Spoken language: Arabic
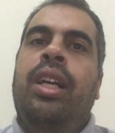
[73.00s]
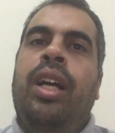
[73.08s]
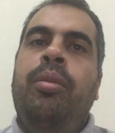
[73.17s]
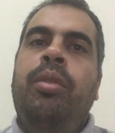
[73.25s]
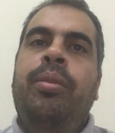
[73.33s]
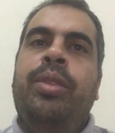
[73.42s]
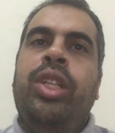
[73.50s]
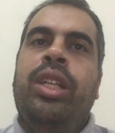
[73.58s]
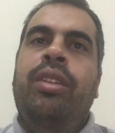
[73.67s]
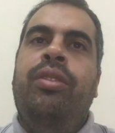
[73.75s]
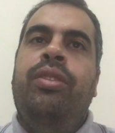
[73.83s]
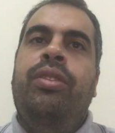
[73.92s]
اهم
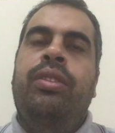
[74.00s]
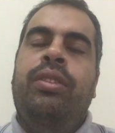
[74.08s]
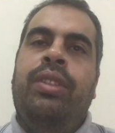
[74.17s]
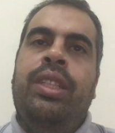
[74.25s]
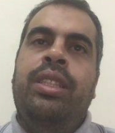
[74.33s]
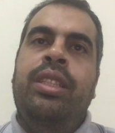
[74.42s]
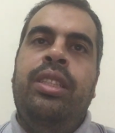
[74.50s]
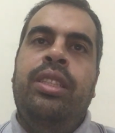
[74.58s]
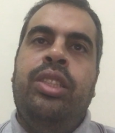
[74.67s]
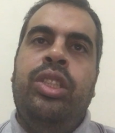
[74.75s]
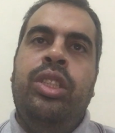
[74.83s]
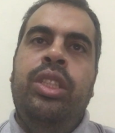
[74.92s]
المشاكل في اثناء
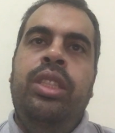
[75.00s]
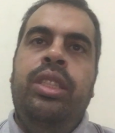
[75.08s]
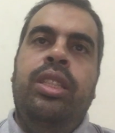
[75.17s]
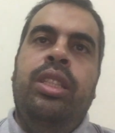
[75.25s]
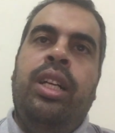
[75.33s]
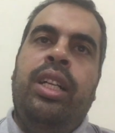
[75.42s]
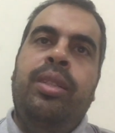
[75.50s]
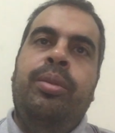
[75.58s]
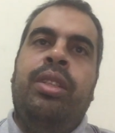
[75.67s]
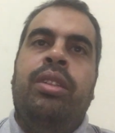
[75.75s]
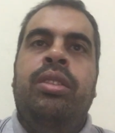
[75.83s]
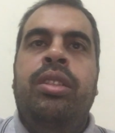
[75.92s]
التشييد آه، عدم
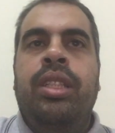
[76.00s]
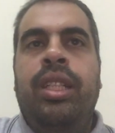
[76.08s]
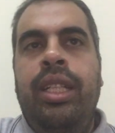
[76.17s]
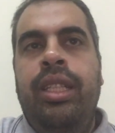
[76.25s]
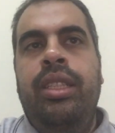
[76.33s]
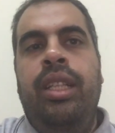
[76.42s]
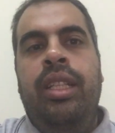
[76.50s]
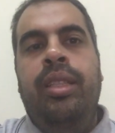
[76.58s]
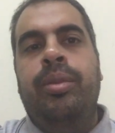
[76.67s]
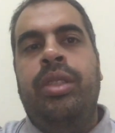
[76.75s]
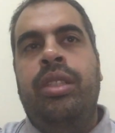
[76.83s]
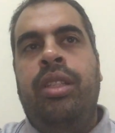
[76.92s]
التخطيط الجيد
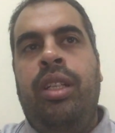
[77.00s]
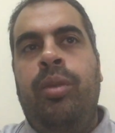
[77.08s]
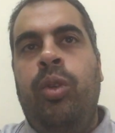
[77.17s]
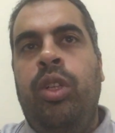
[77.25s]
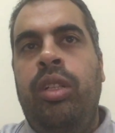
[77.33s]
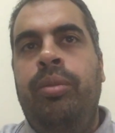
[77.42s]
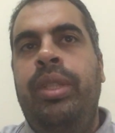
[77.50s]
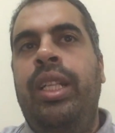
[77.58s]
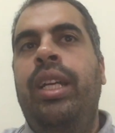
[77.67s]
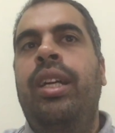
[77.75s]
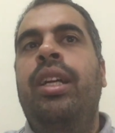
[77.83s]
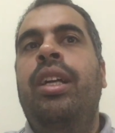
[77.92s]
عدم السيطره على موقع
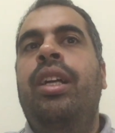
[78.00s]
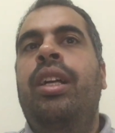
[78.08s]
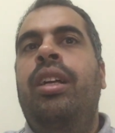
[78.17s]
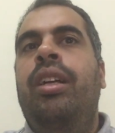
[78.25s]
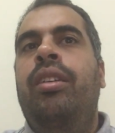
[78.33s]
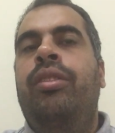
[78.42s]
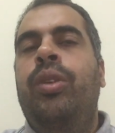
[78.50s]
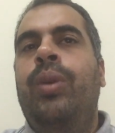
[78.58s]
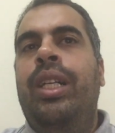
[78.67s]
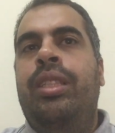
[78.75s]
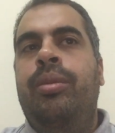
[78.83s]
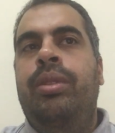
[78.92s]
البناء آه، في
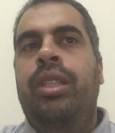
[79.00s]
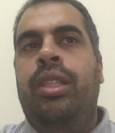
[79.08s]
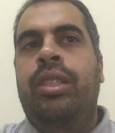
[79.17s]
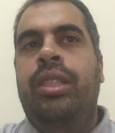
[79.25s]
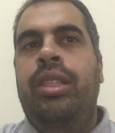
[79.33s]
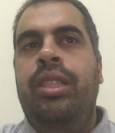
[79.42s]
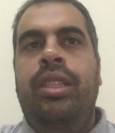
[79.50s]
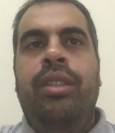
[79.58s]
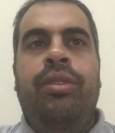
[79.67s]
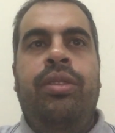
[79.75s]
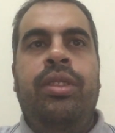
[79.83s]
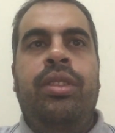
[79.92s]
وقت بيضيع كتير
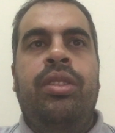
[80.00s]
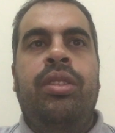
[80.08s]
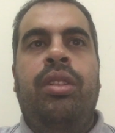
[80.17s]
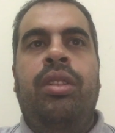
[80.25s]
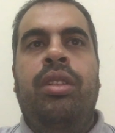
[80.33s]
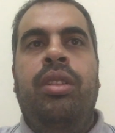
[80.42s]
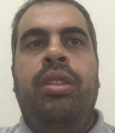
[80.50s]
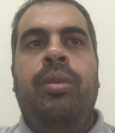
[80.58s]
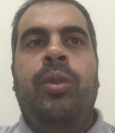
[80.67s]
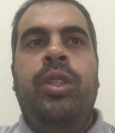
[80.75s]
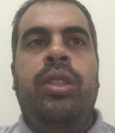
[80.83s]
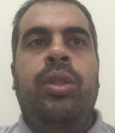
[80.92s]
جدا في انتظار ان
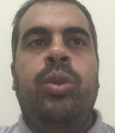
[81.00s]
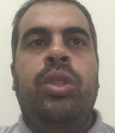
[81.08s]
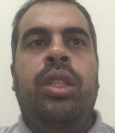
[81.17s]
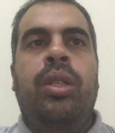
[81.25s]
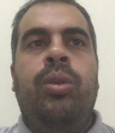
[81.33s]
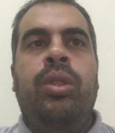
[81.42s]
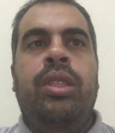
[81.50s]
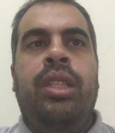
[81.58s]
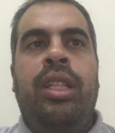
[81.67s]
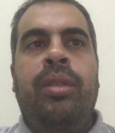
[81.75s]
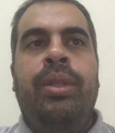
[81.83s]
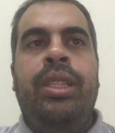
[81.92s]
المواد توصل او ان
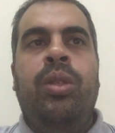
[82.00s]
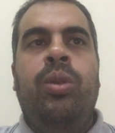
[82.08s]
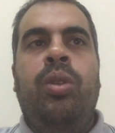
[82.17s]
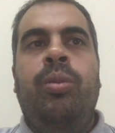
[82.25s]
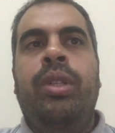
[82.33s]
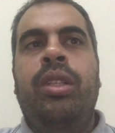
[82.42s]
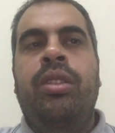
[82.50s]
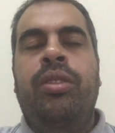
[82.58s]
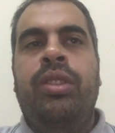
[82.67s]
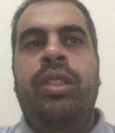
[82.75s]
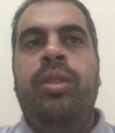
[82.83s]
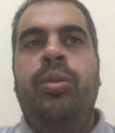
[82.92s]
التعليمات او العمال
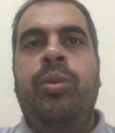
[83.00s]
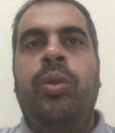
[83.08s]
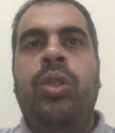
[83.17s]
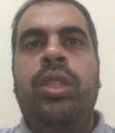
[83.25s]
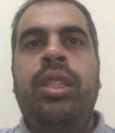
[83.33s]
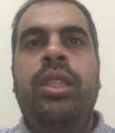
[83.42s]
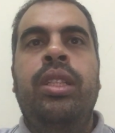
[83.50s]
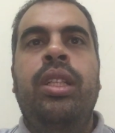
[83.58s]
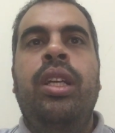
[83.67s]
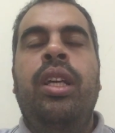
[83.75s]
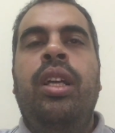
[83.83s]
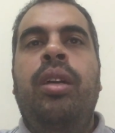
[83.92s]
الاضافيين يبقوا موجودين
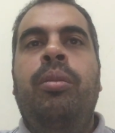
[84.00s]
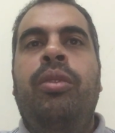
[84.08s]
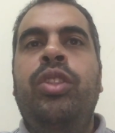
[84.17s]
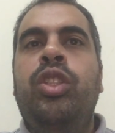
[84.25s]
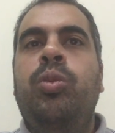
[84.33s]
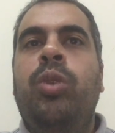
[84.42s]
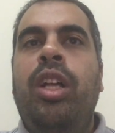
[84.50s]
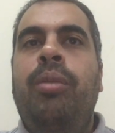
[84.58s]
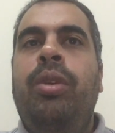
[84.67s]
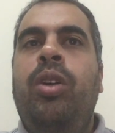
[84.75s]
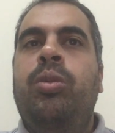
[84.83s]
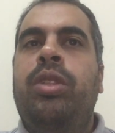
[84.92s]
مفيش
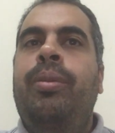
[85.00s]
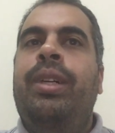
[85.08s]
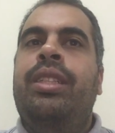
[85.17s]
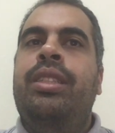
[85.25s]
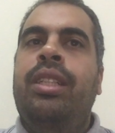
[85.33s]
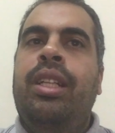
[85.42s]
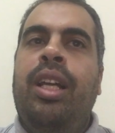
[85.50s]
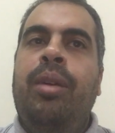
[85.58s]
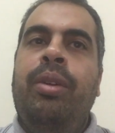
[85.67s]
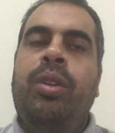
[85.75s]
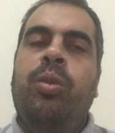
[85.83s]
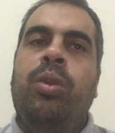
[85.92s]
مراقبه ومتابعه لسير
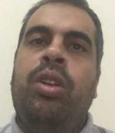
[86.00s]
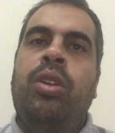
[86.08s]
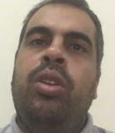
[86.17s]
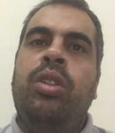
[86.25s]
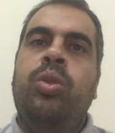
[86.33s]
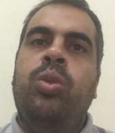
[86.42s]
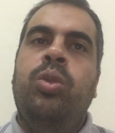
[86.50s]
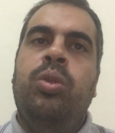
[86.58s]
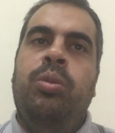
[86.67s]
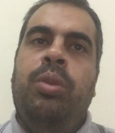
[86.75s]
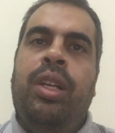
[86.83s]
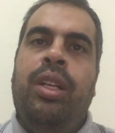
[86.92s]
العمل ومقارناته
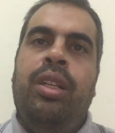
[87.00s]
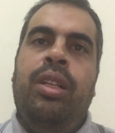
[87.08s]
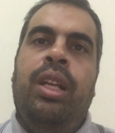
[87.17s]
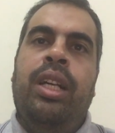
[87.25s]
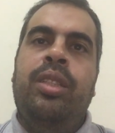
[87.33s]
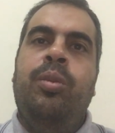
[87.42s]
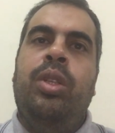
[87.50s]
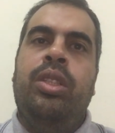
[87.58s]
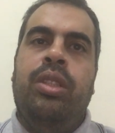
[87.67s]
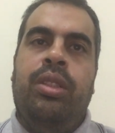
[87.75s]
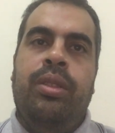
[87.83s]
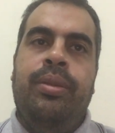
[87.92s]
مع الحاجات
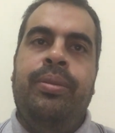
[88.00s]
المخططه